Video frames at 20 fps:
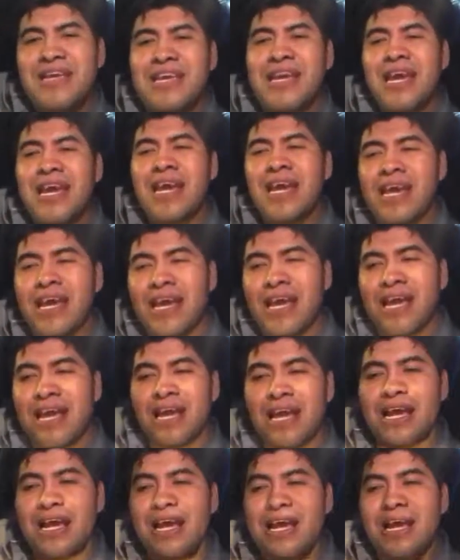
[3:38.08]
que
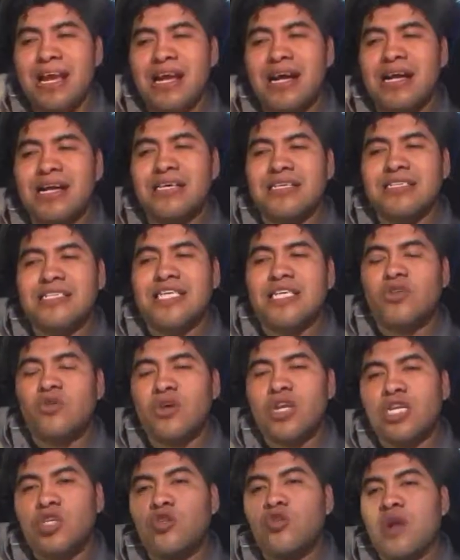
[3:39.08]
si
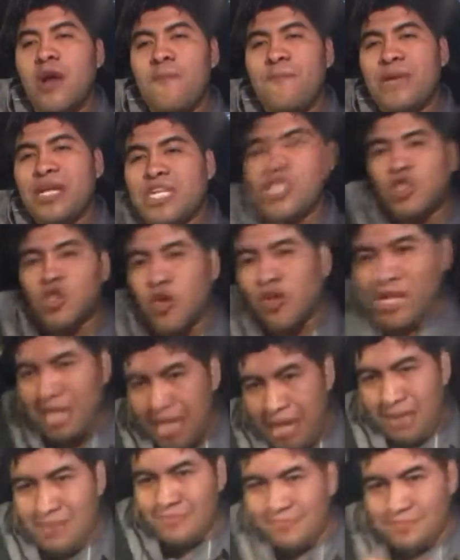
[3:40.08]
tú eres una
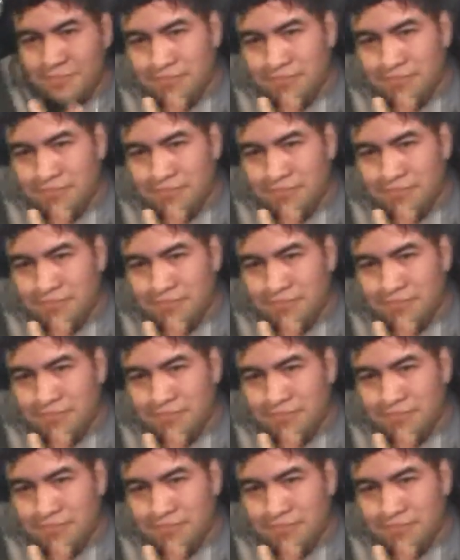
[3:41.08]
persona